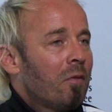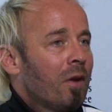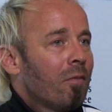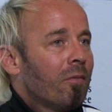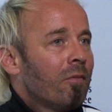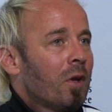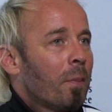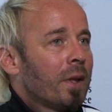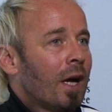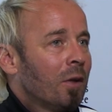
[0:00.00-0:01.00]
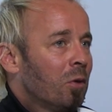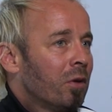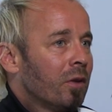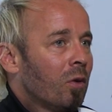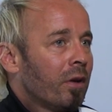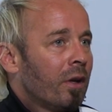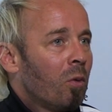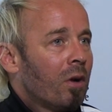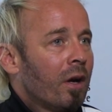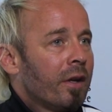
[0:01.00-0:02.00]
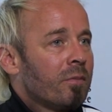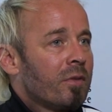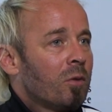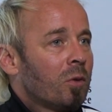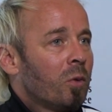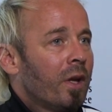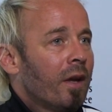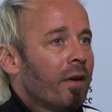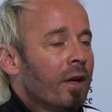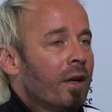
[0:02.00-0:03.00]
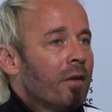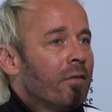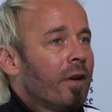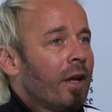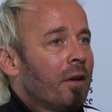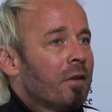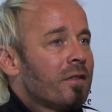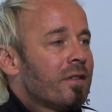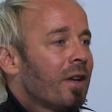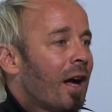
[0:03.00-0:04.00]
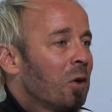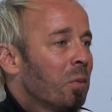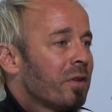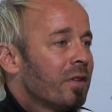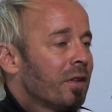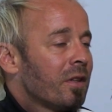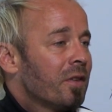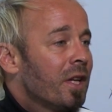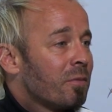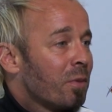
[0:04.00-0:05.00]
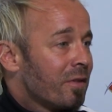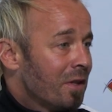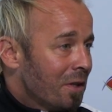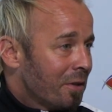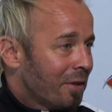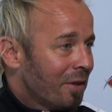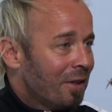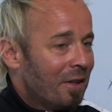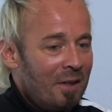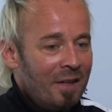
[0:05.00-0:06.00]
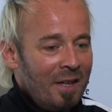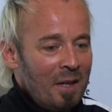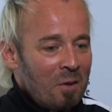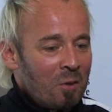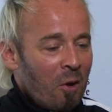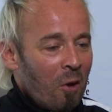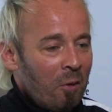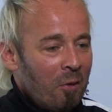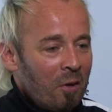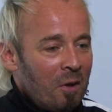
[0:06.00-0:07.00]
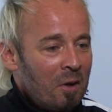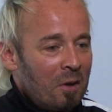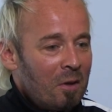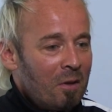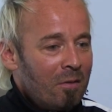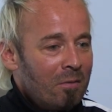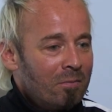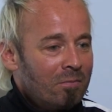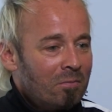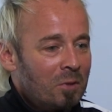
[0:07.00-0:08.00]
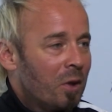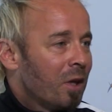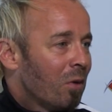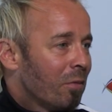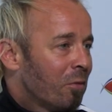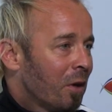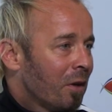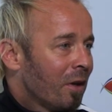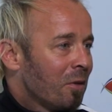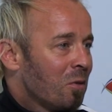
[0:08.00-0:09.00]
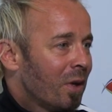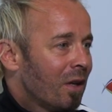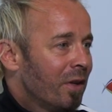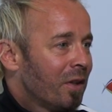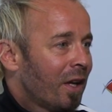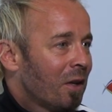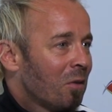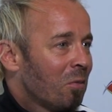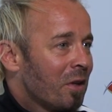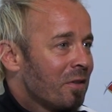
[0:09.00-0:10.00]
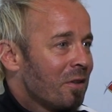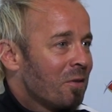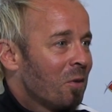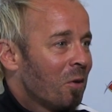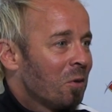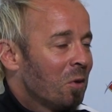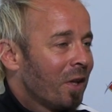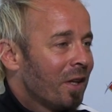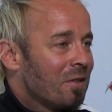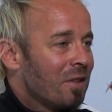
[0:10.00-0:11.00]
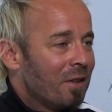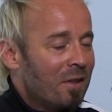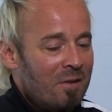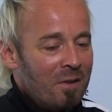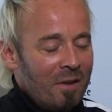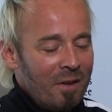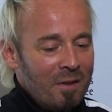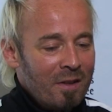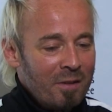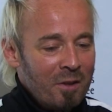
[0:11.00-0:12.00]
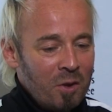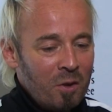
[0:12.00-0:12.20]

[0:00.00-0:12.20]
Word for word: irgendwie wird man dadurch halt noch ein lockerer, dass man sagt, okay, wenn das Szenario passiert, dass nichts passiert, äh, dann ähm, kann ich heimfahren äh, zu meiner Vitrine und weiß, dass da genug drinnen sind, dass ich, äh, dass ich